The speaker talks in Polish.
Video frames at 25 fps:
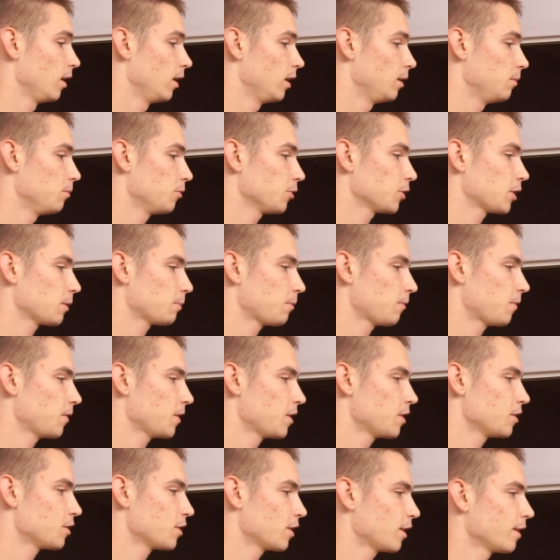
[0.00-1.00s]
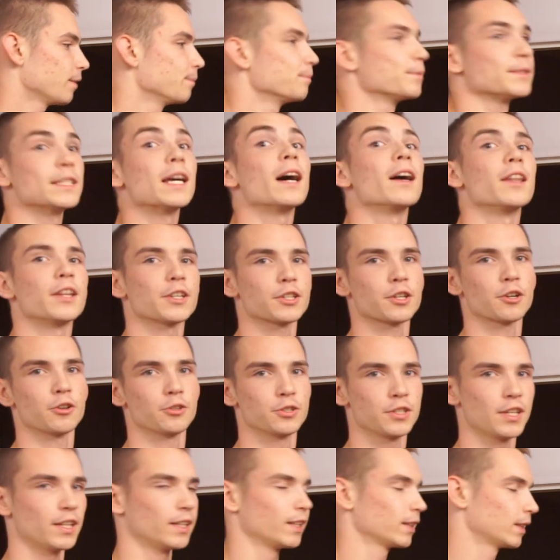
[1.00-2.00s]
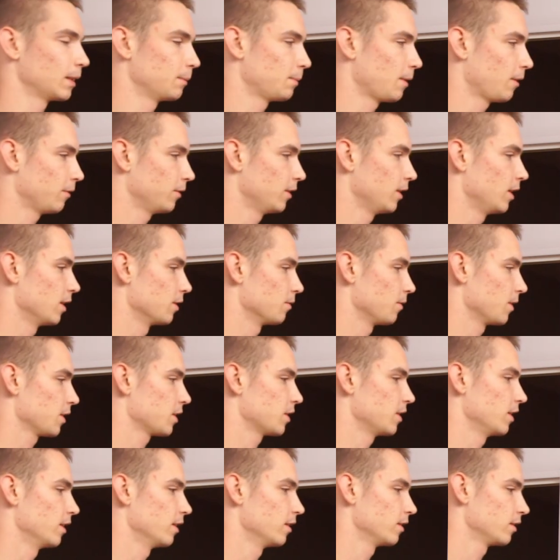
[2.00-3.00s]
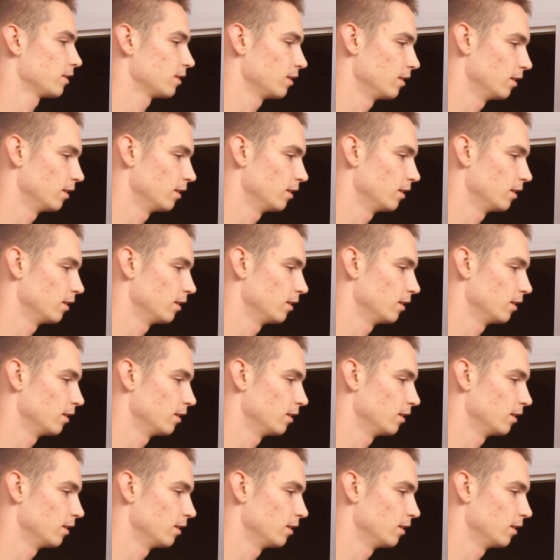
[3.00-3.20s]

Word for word: i można powiedzieć, że cała nasza rodzina tak naprawdę jest właśnie